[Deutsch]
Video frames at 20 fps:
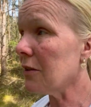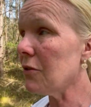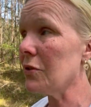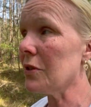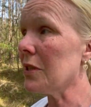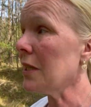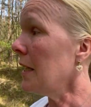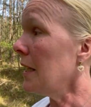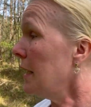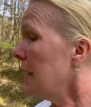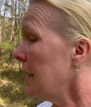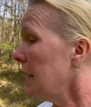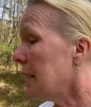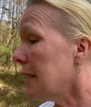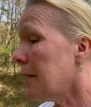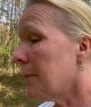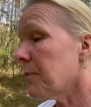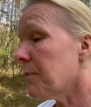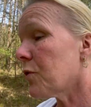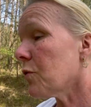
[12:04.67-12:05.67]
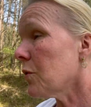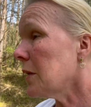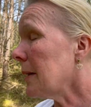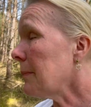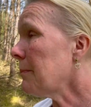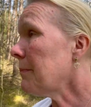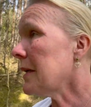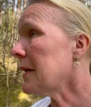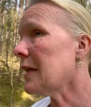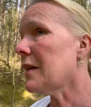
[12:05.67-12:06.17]
und ähm, so
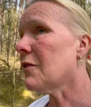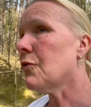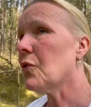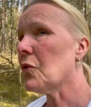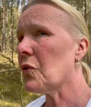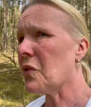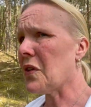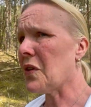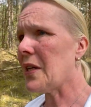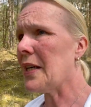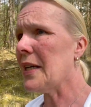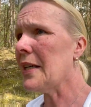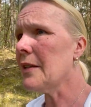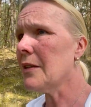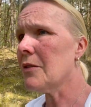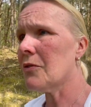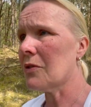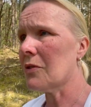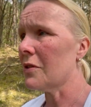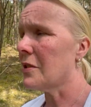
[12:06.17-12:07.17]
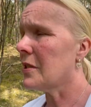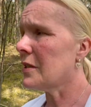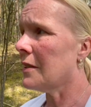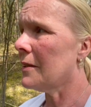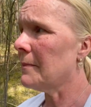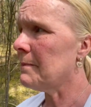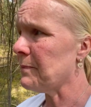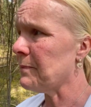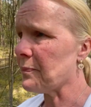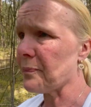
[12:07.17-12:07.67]
lebt man dann vor sich hin und
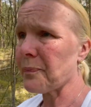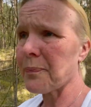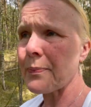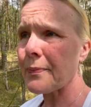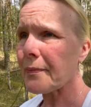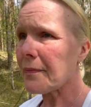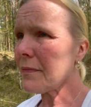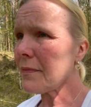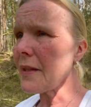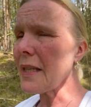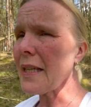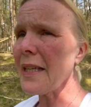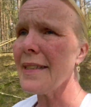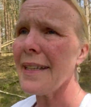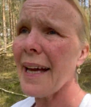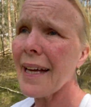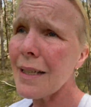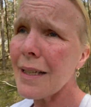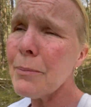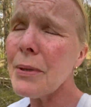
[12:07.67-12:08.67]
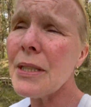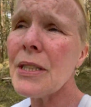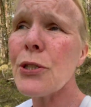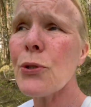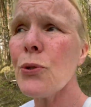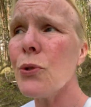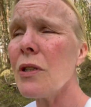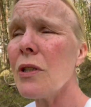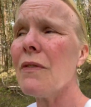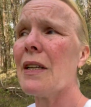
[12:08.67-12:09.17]
ähm, dann bin ich
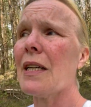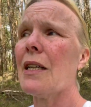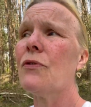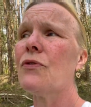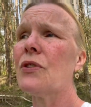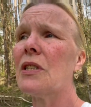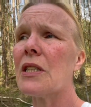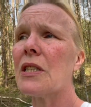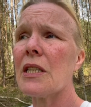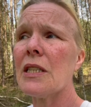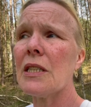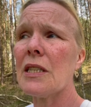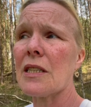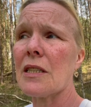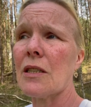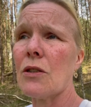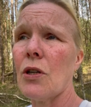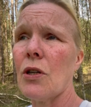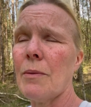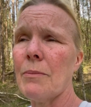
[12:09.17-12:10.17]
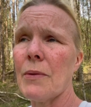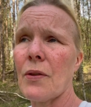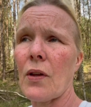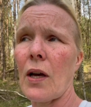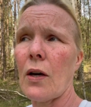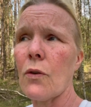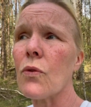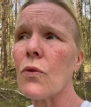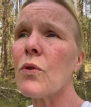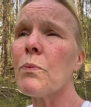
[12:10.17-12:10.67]
irgendwann auf den Trichter gekommen, es
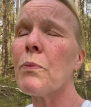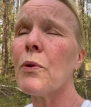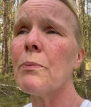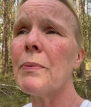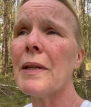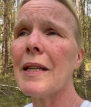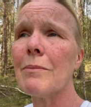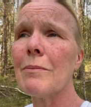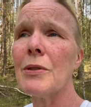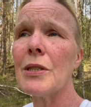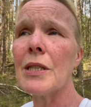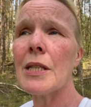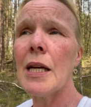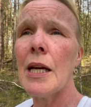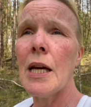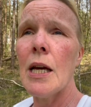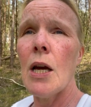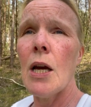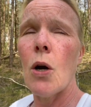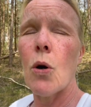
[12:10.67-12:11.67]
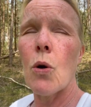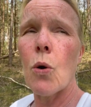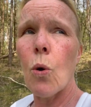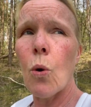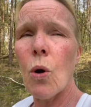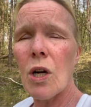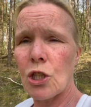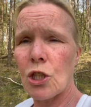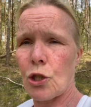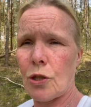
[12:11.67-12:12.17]
auszuprobieren mit
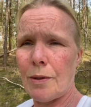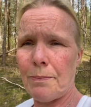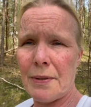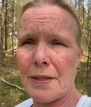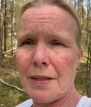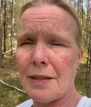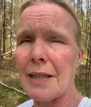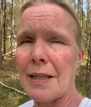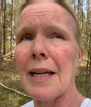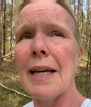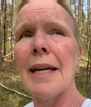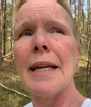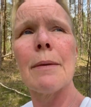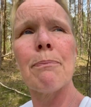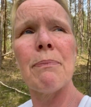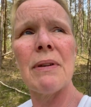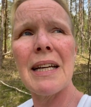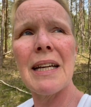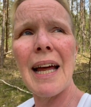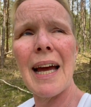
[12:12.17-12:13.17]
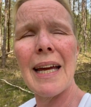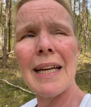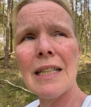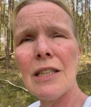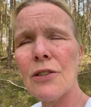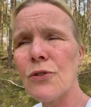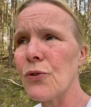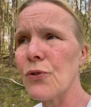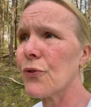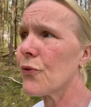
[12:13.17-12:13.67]
Ohrstöpseln. Ich bin
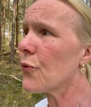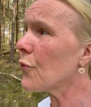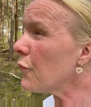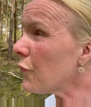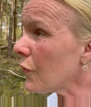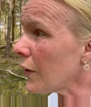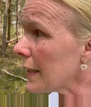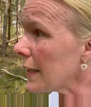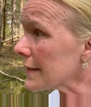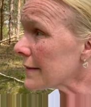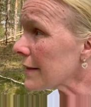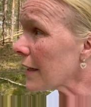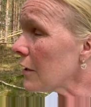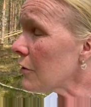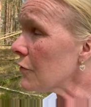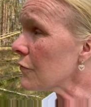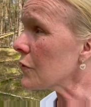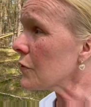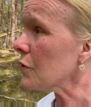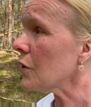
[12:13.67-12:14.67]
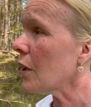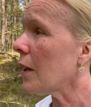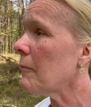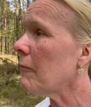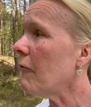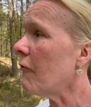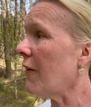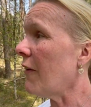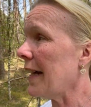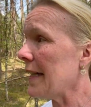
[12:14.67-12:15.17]
eigentlich durch Zufall
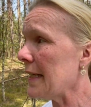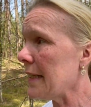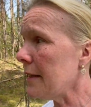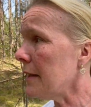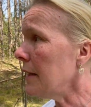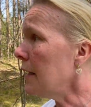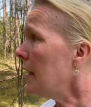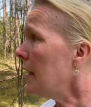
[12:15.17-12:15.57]
draufgekommen, weil